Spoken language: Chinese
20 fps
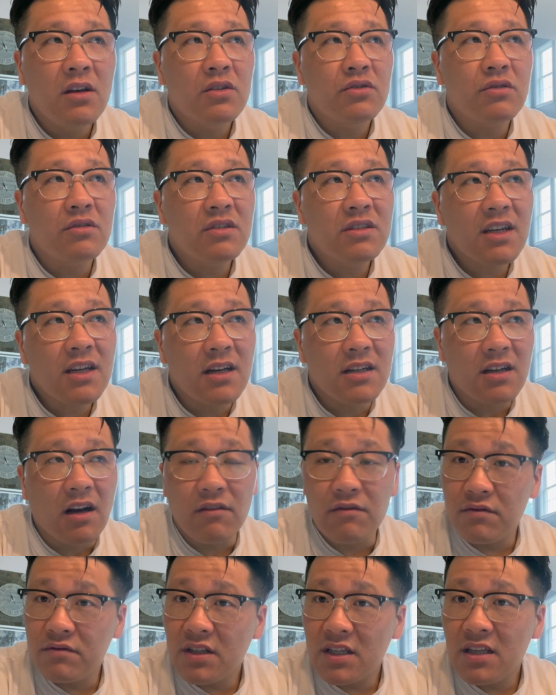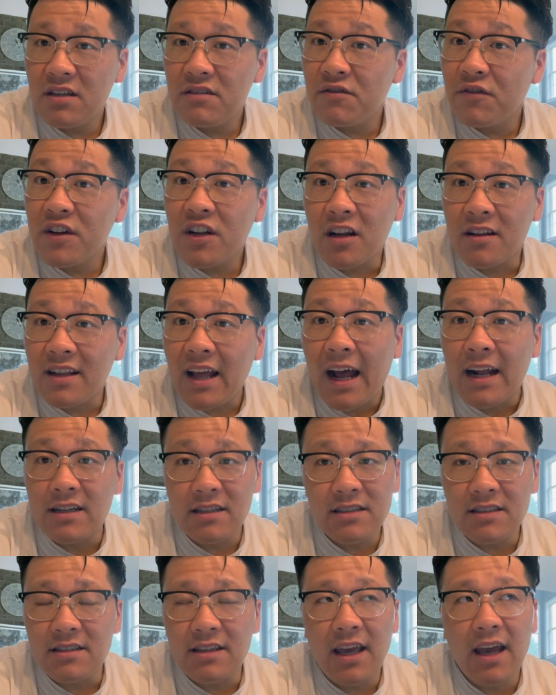所以这个涨幅，第一是非常大，这
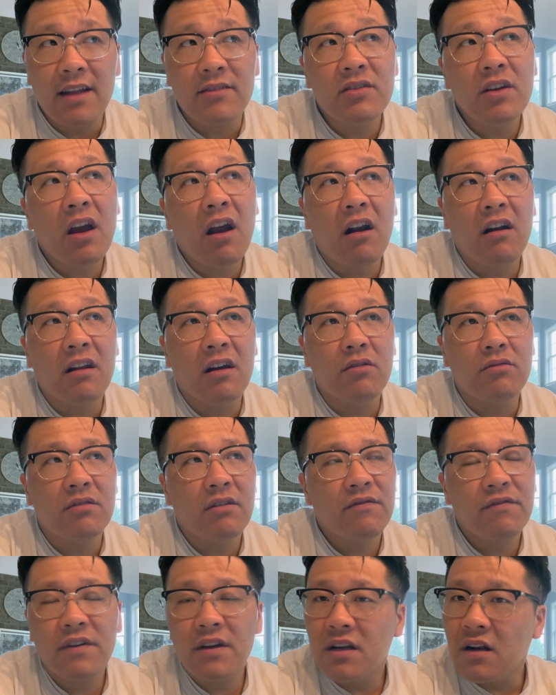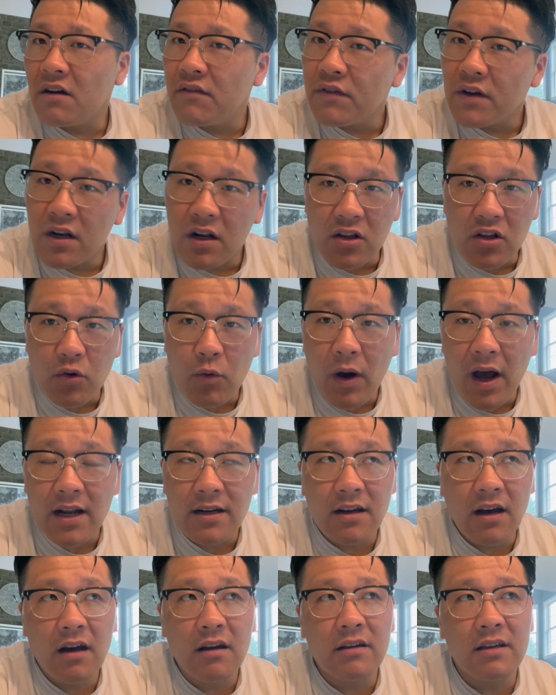几年，第二呢，我觉得非常非常的夸
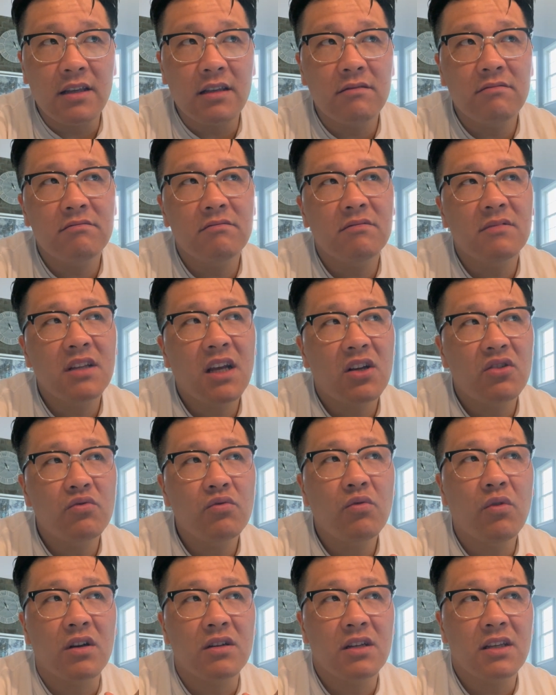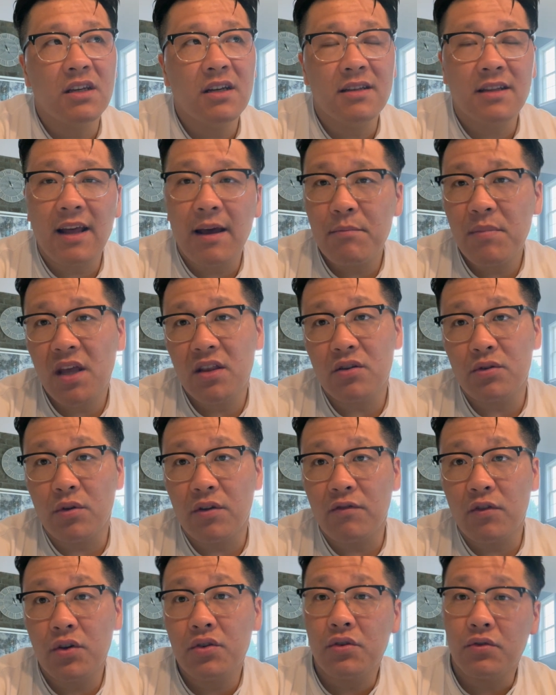张。那如果是一个单面的
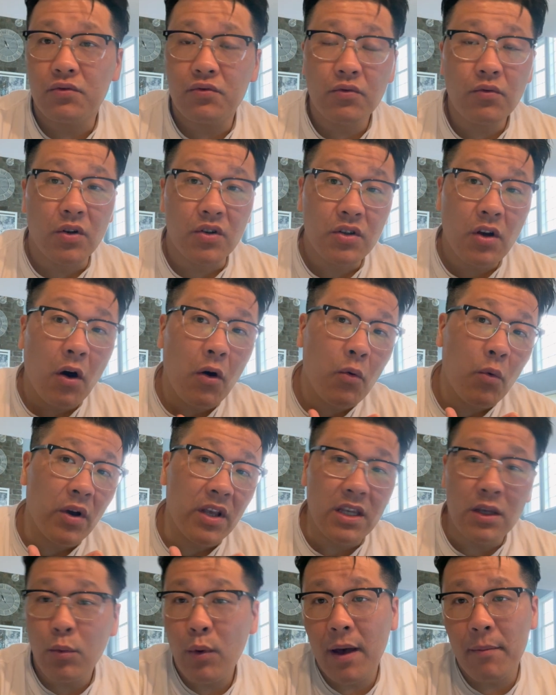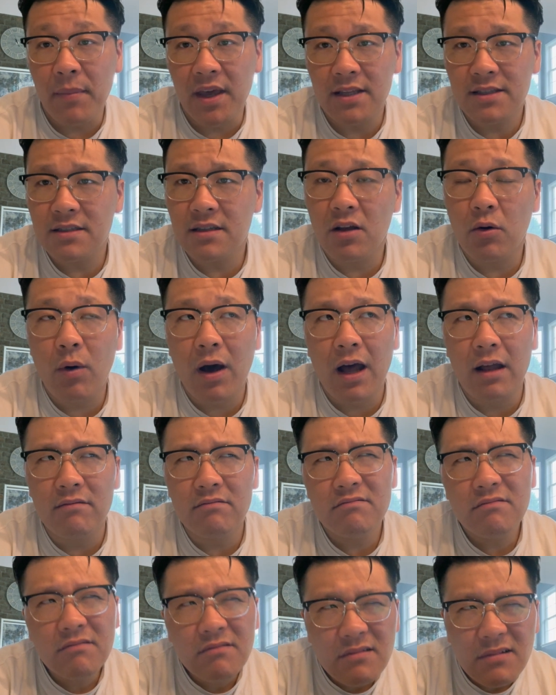reversal，如果超过一万美金的话，
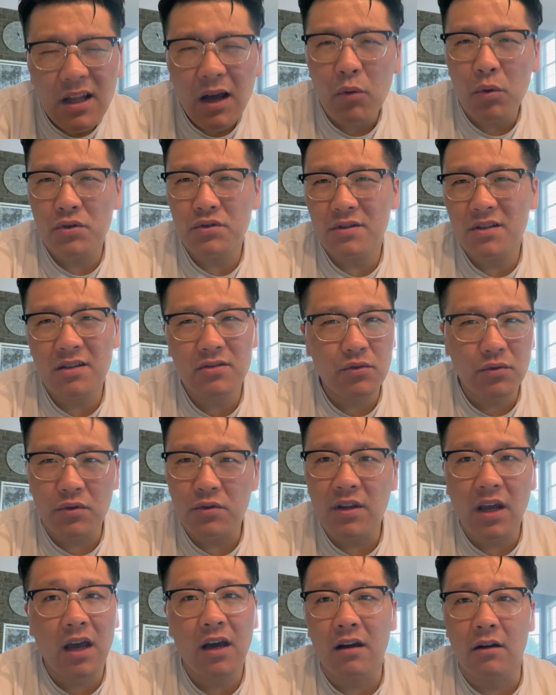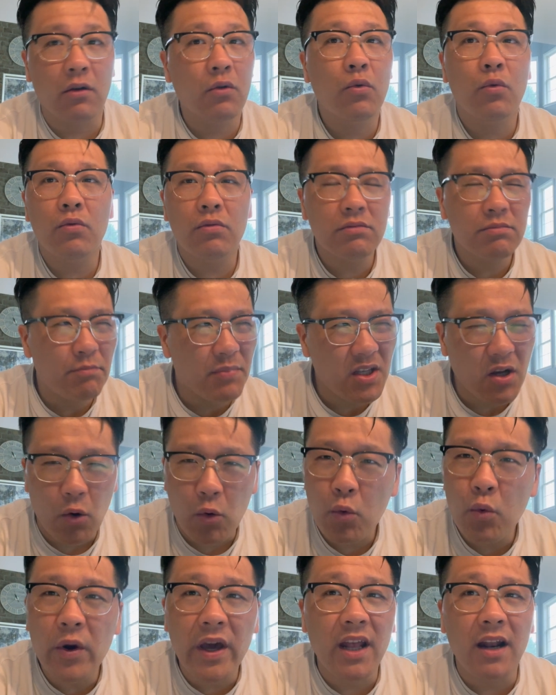那我觉得就有点很比较
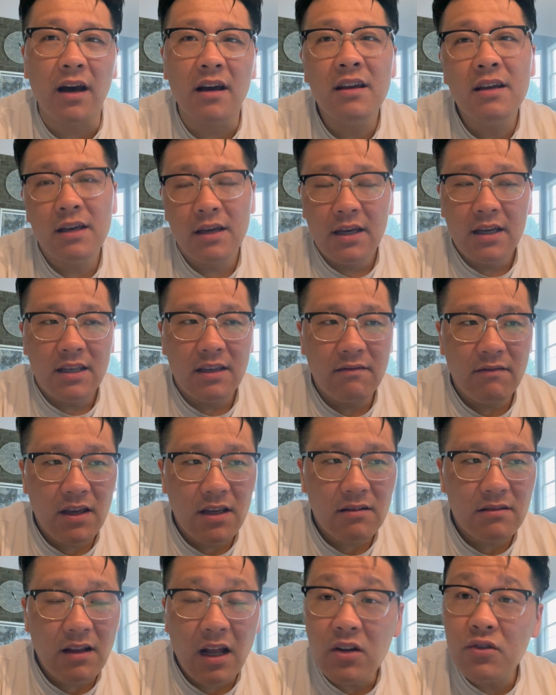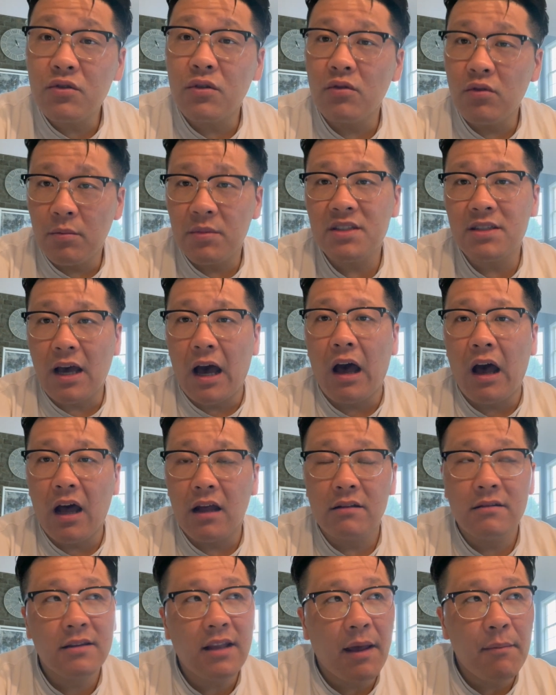贵了。因为单纯我们讲
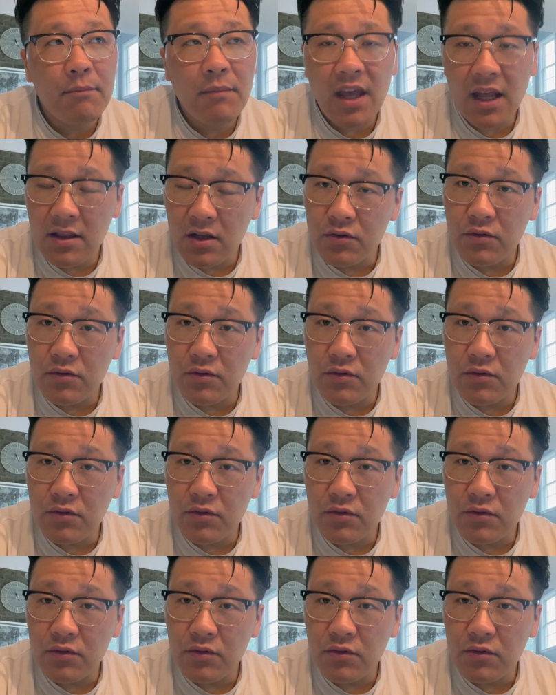啊，单面的